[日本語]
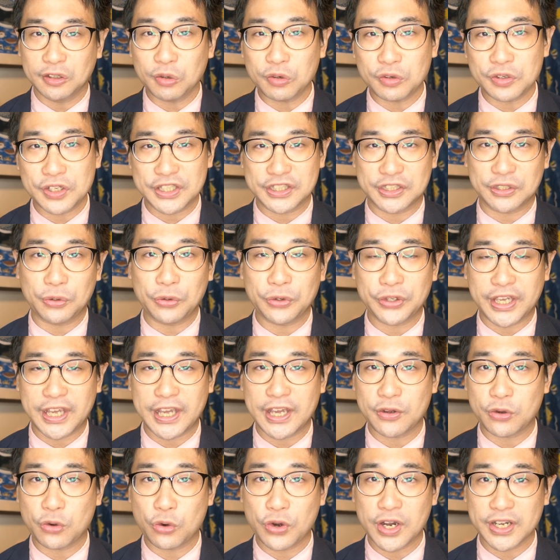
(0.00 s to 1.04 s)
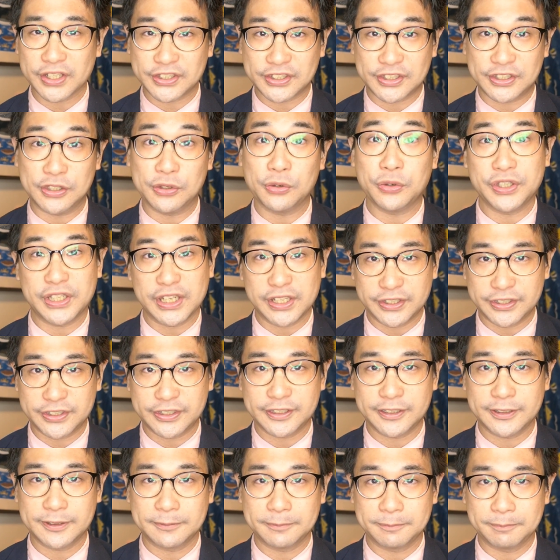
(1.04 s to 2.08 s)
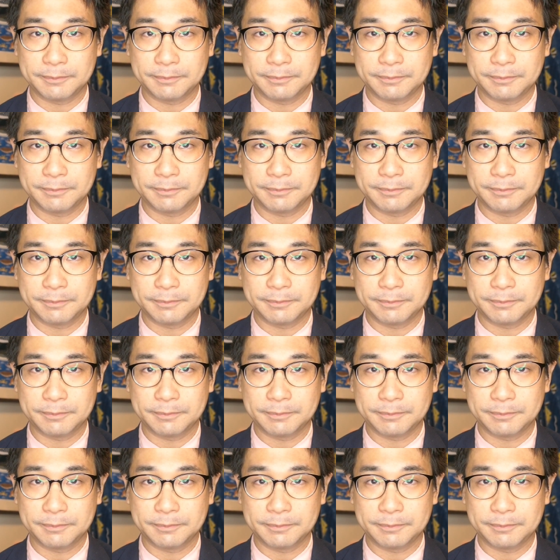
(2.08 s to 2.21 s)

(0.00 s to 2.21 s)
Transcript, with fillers: 特にその傾向が強いです。